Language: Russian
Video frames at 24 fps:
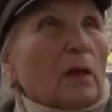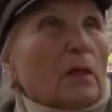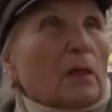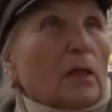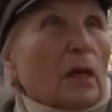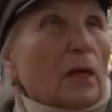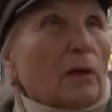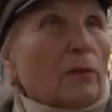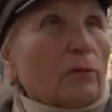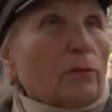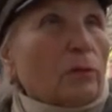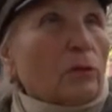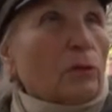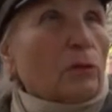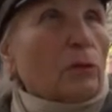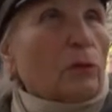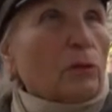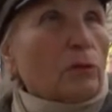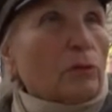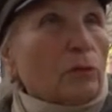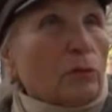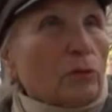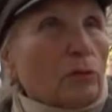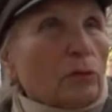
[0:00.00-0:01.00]
Я говорю,
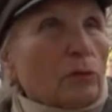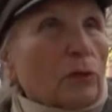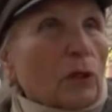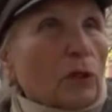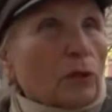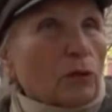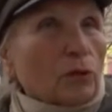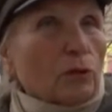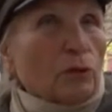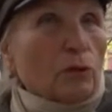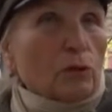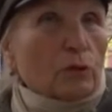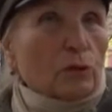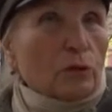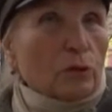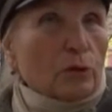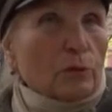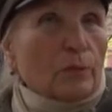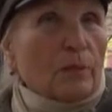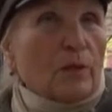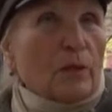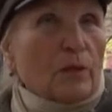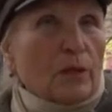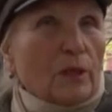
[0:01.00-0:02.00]
ну так что, что
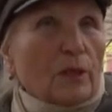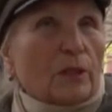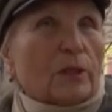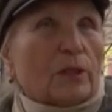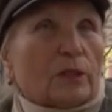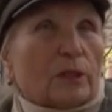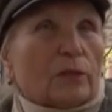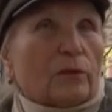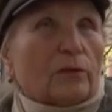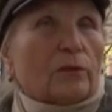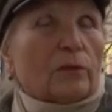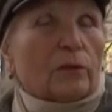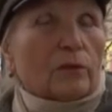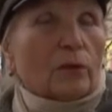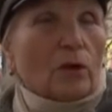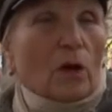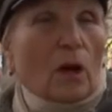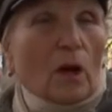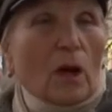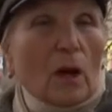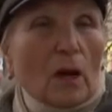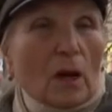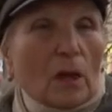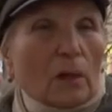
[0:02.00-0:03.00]
же мне делать, говорю,
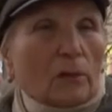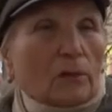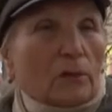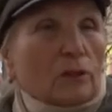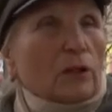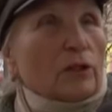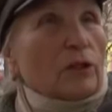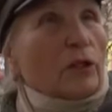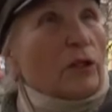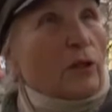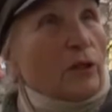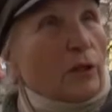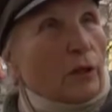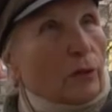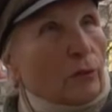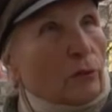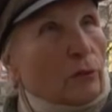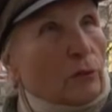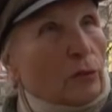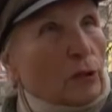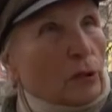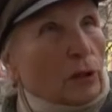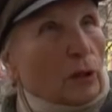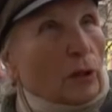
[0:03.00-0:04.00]
вот, деньги
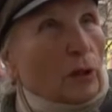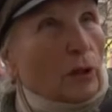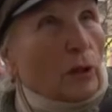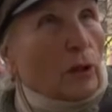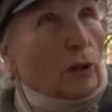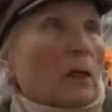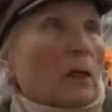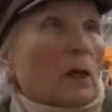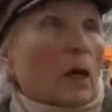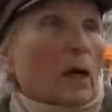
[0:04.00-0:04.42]
нужны.